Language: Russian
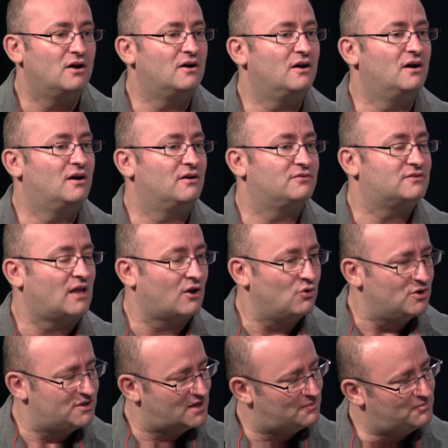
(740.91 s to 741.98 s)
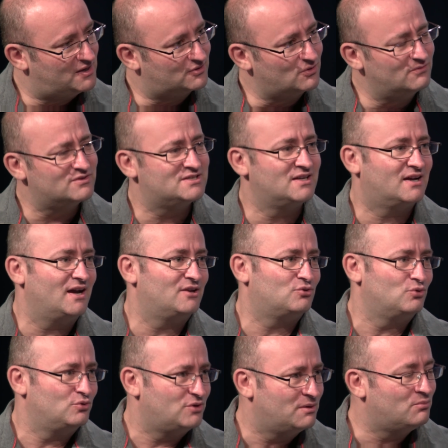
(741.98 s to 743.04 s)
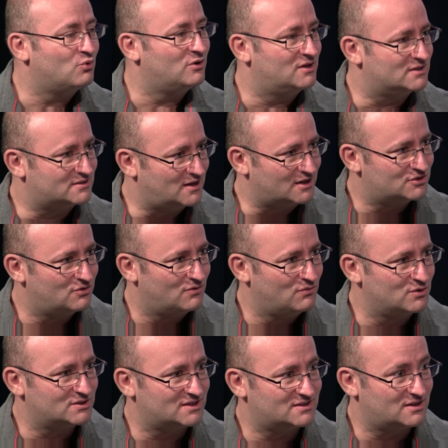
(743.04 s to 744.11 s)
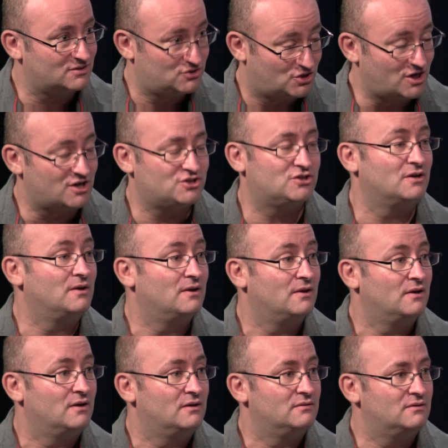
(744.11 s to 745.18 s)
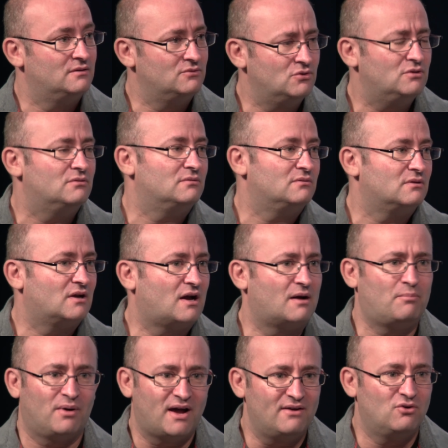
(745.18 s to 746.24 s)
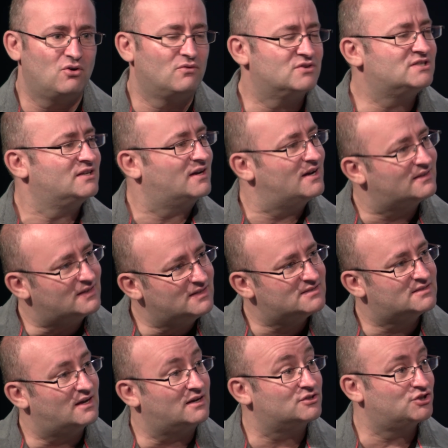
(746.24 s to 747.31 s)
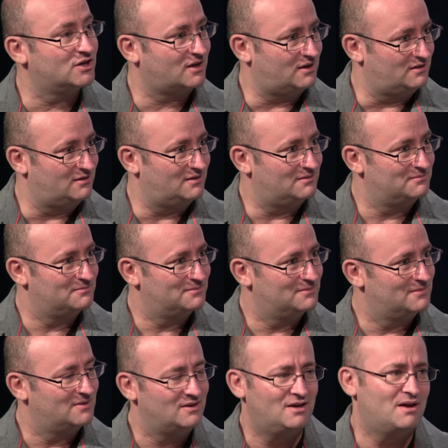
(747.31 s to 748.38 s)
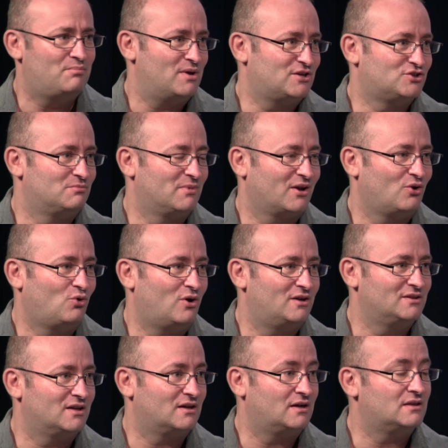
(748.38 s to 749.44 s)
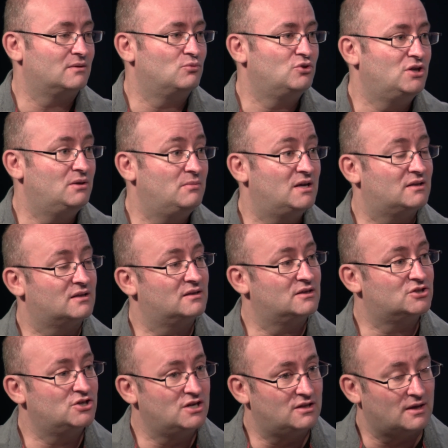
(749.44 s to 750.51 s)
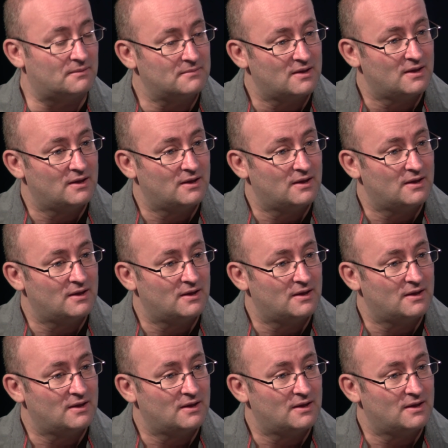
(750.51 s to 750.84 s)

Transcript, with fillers: Э, второй диабет, он возникает у людей более старшего возраста, чаще. Но, как правило, он возникает из-за ожирения. Угу. И опять же, марихуана к этому не имеет отношения.